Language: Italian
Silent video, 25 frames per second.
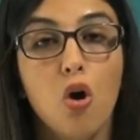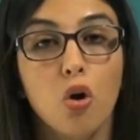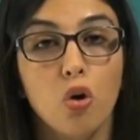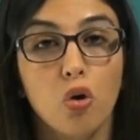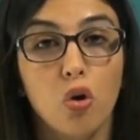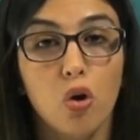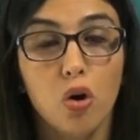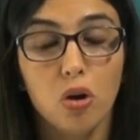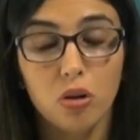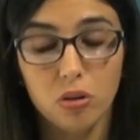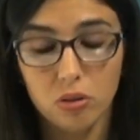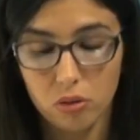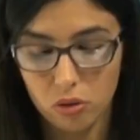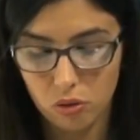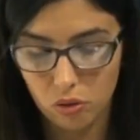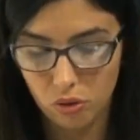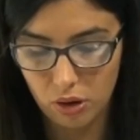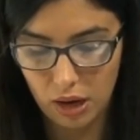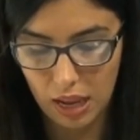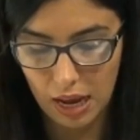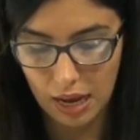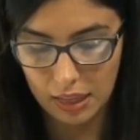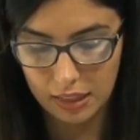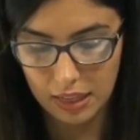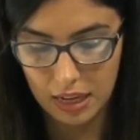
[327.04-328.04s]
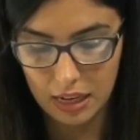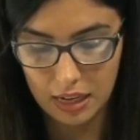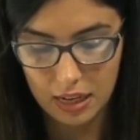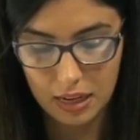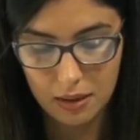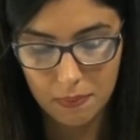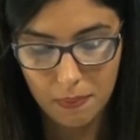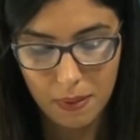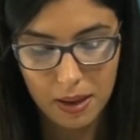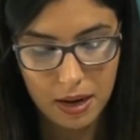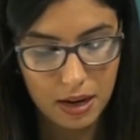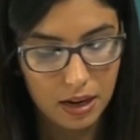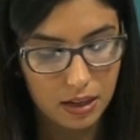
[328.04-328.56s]
contro la
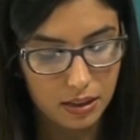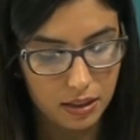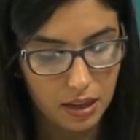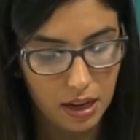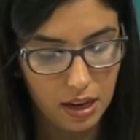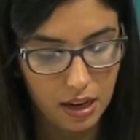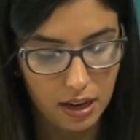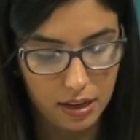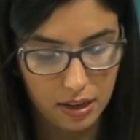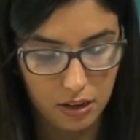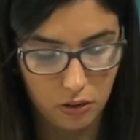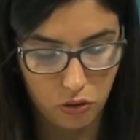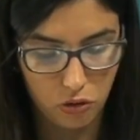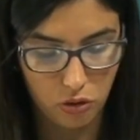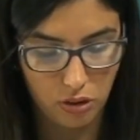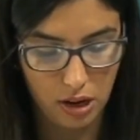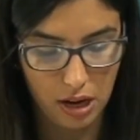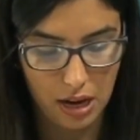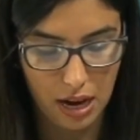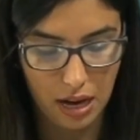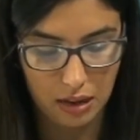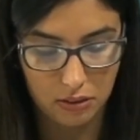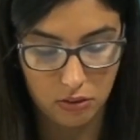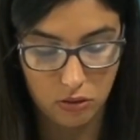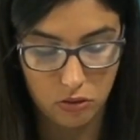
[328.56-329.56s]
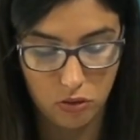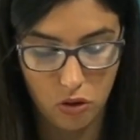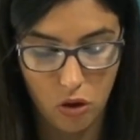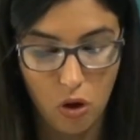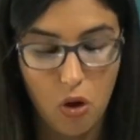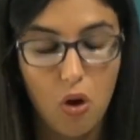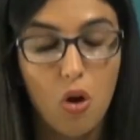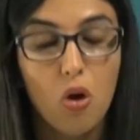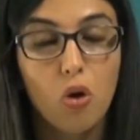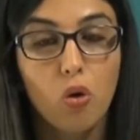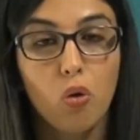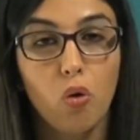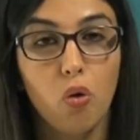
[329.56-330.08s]
delibera della Regione Lazio,
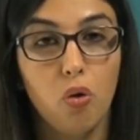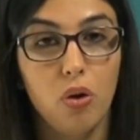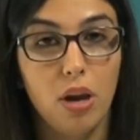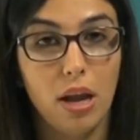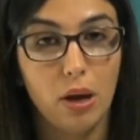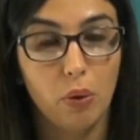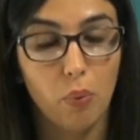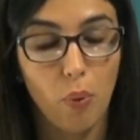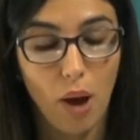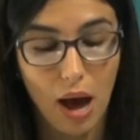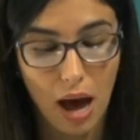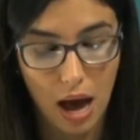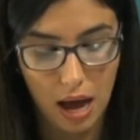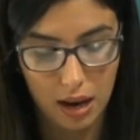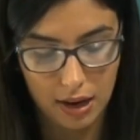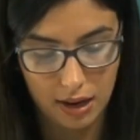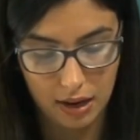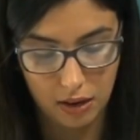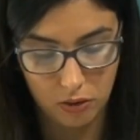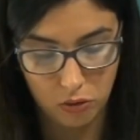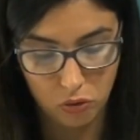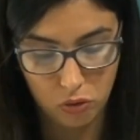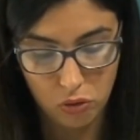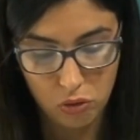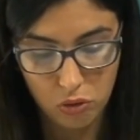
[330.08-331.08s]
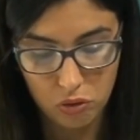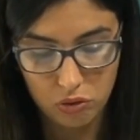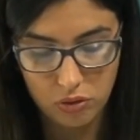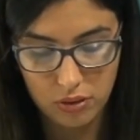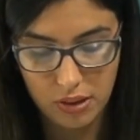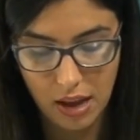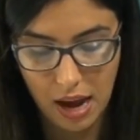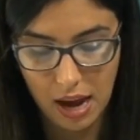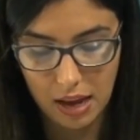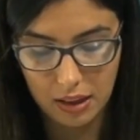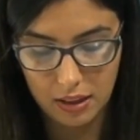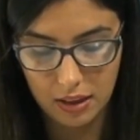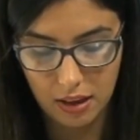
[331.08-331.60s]
con la quale sono
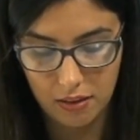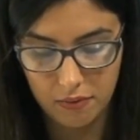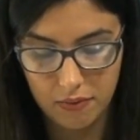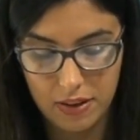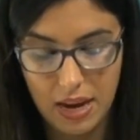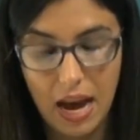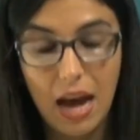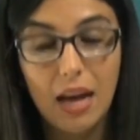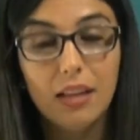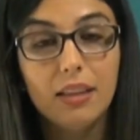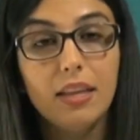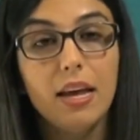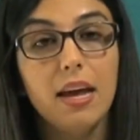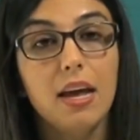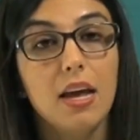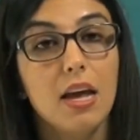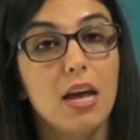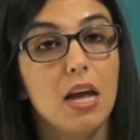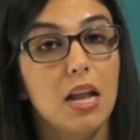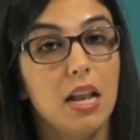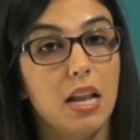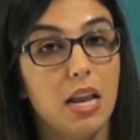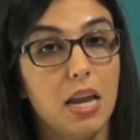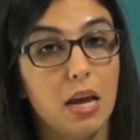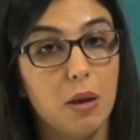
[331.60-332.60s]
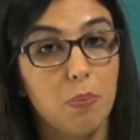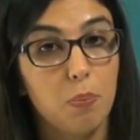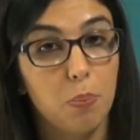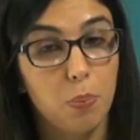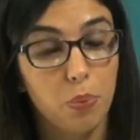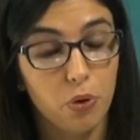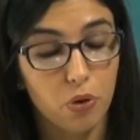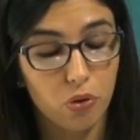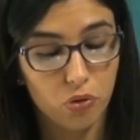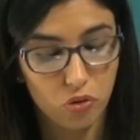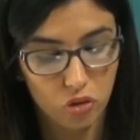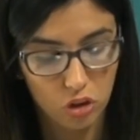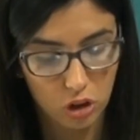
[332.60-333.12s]
state avviate le
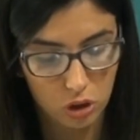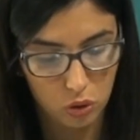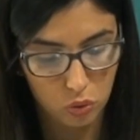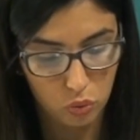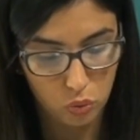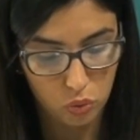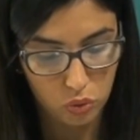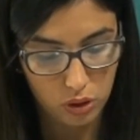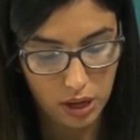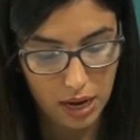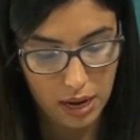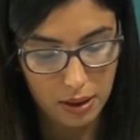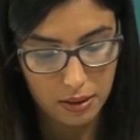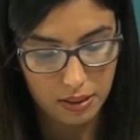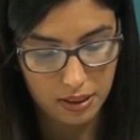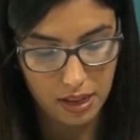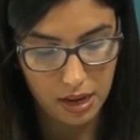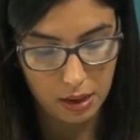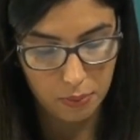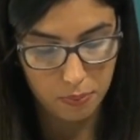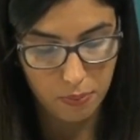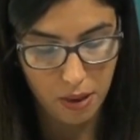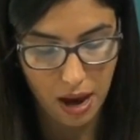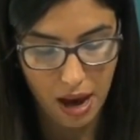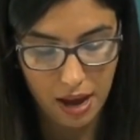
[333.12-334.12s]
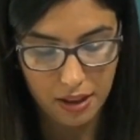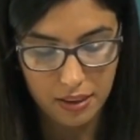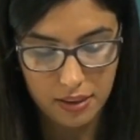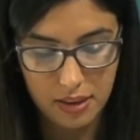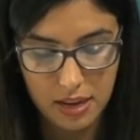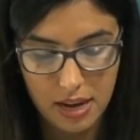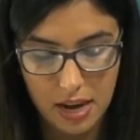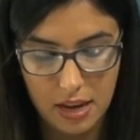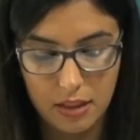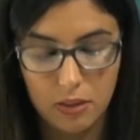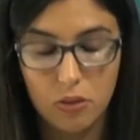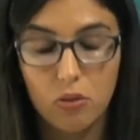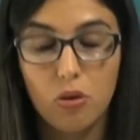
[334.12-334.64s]
procedure dei
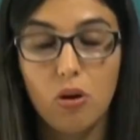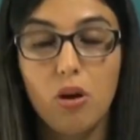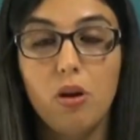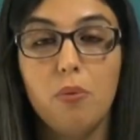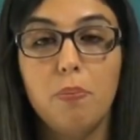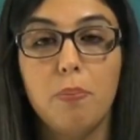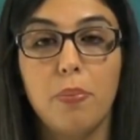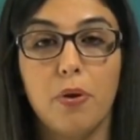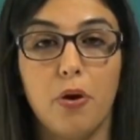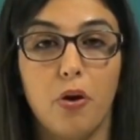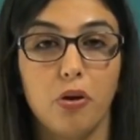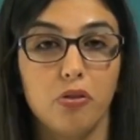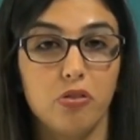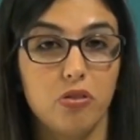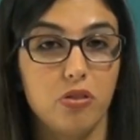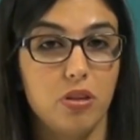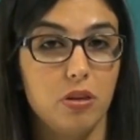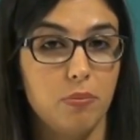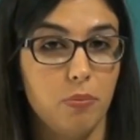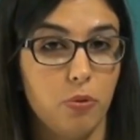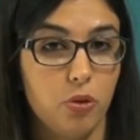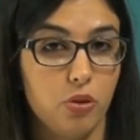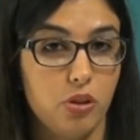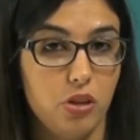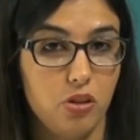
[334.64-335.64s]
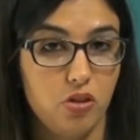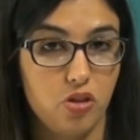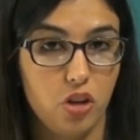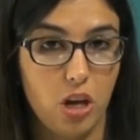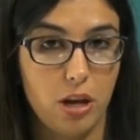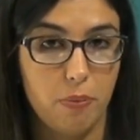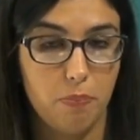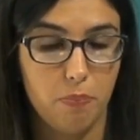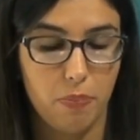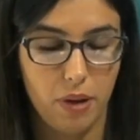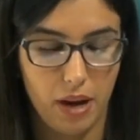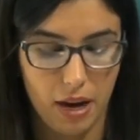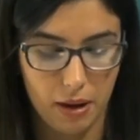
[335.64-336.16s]
bandi entro il prossimo
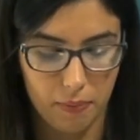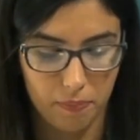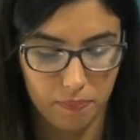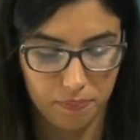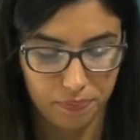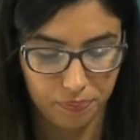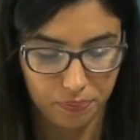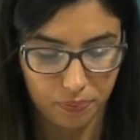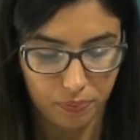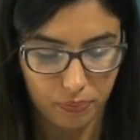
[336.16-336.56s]
dicembre.